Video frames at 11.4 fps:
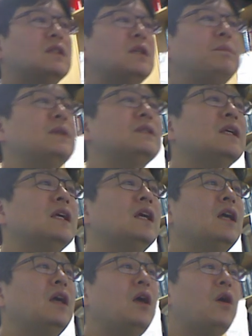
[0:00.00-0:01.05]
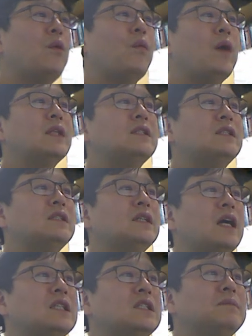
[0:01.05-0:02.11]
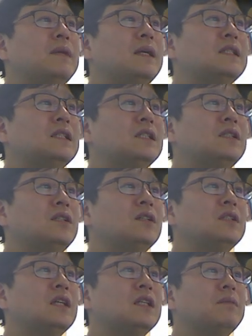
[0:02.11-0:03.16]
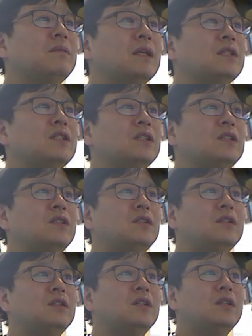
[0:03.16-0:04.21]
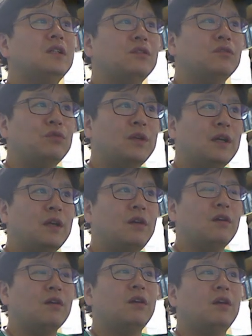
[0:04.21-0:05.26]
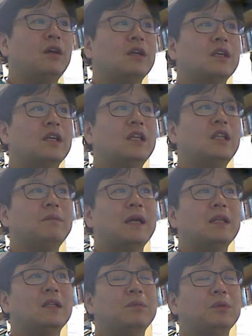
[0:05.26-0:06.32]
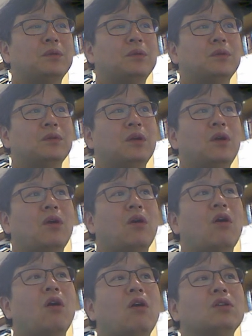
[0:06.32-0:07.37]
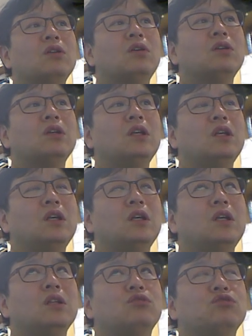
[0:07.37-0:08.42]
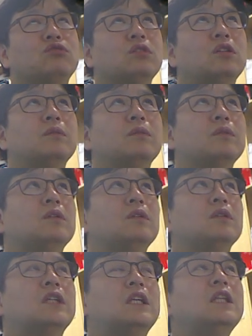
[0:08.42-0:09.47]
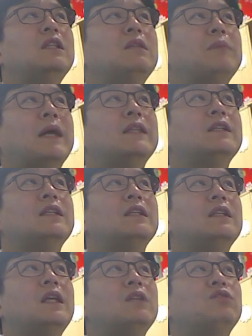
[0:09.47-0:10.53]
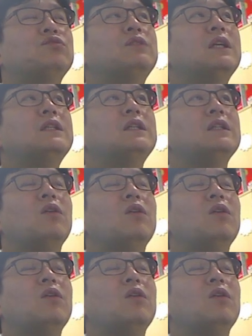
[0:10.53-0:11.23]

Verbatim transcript: 첫 번째, 환측하지만 신경차단 마취를 위하여 긴 바늘, 보통 엉덩이, 어, 어, 긴 바늘인데 두께는